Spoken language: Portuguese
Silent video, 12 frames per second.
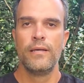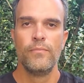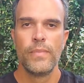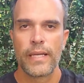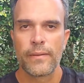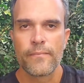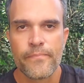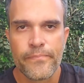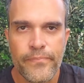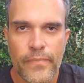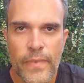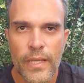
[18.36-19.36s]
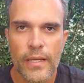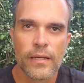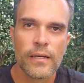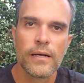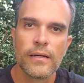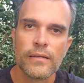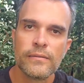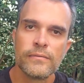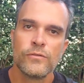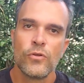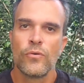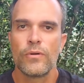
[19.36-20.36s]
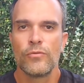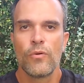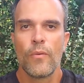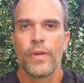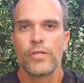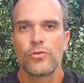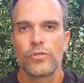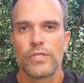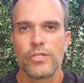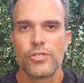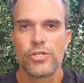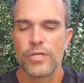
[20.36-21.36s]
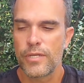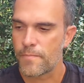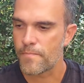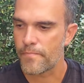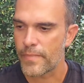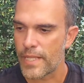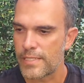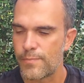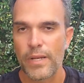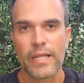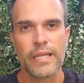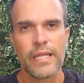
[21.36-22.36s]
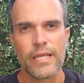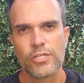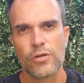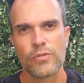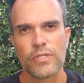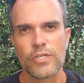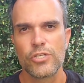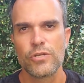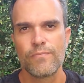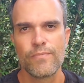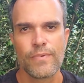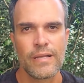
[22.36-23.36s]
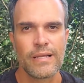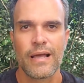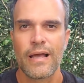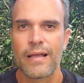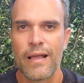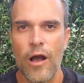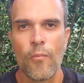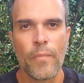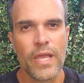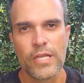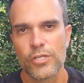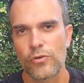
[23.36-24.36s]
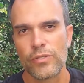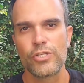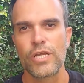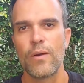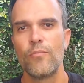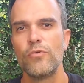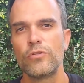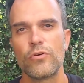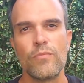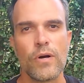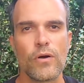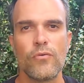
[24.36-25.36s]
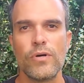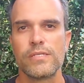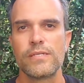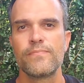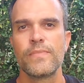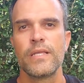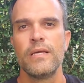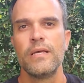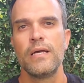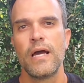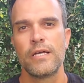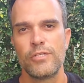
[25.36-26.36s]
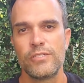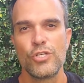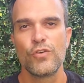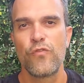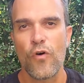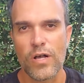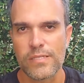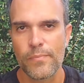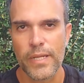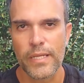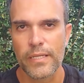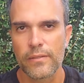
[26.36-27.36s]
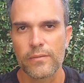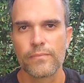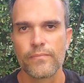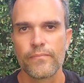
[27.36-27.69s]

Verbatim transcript: Bem, no, normalmente quando a gente se planeja, quando a gente almeja, quando a gente quer muito alguma coisa, a gente se esforça para aquilo.